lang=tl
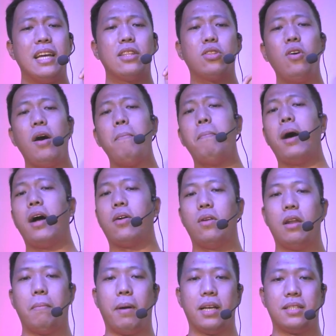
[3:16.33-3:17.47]
ito ang
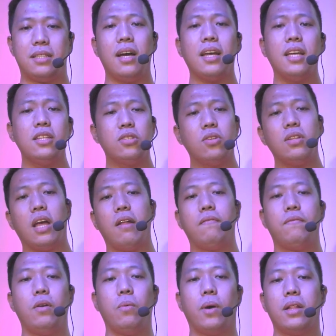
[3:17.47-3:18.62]
bagong labas na Kingston
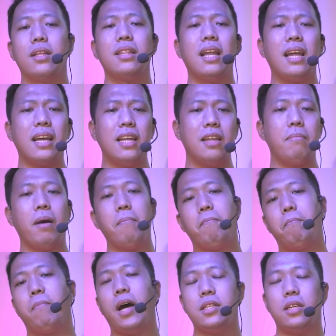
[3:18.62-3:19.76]
NV1 na talaga namang
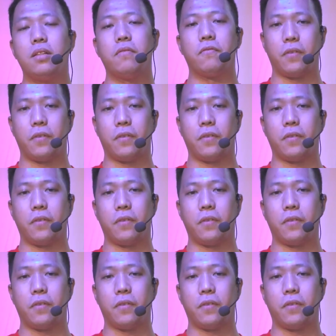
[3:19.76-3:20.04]
budget